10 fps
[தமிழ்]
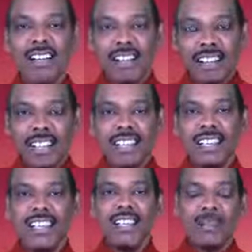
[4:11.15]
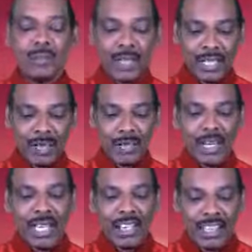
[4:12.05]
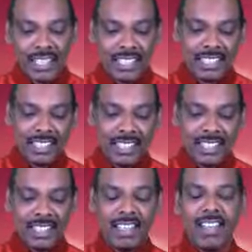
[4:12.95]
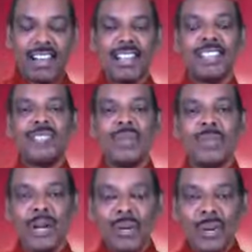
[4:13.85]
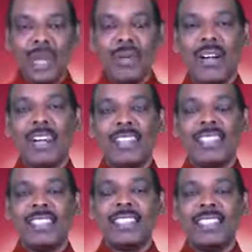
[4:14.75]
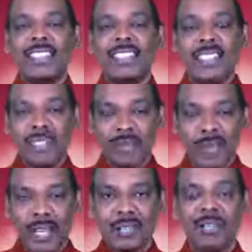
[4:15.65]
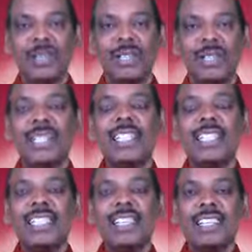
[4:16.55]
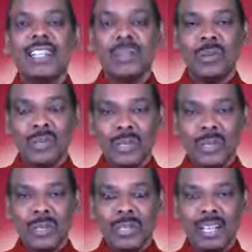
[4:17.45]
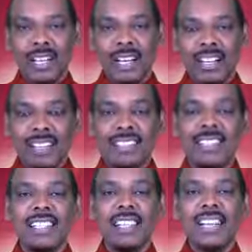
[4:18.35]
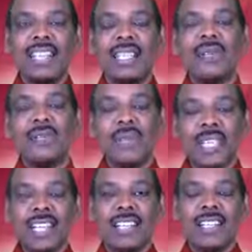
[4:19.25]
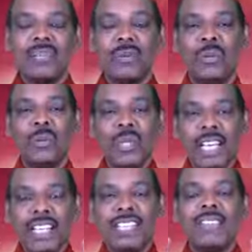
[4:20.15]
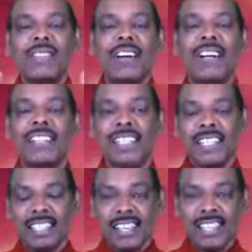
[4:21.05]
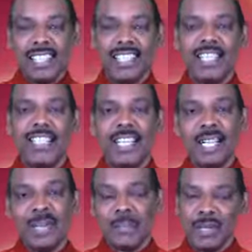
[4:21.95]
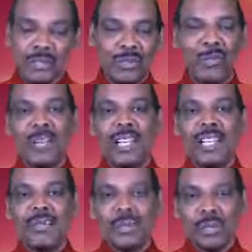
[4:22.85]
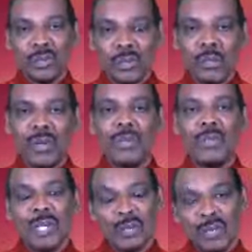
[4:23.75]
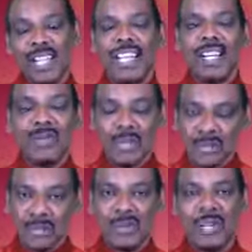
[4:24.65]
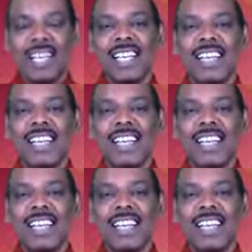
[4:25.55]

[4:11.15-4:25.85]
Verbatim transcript: அழகிய மணிமுடியாக அரச மகுடமாக என்று பார்க்கும் பொழுது ஒரு அரச நிலைக்கு உரிய ஒரு உயர்ந்த வாழ்க்கை நிலையை நீங்கள் பெற்றுக்கொள்ள உங்கள் குடும்பம் உங்கள் பிள்ளைகள் பெற்றுக்கொள்ள